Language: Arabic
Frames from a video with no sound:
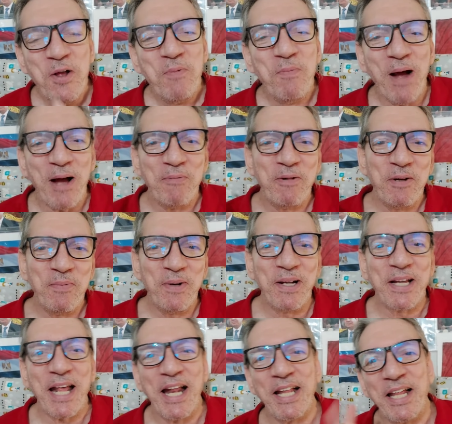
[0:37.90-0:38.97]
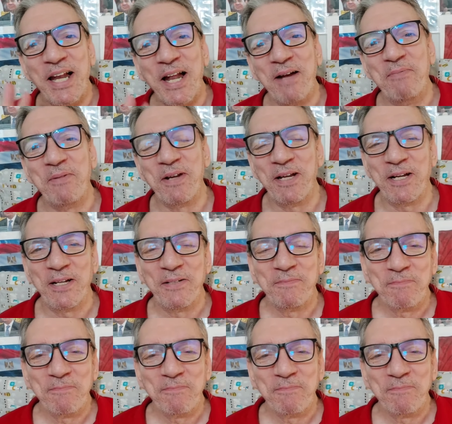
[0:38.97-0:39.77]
معمول من كندا لامريكا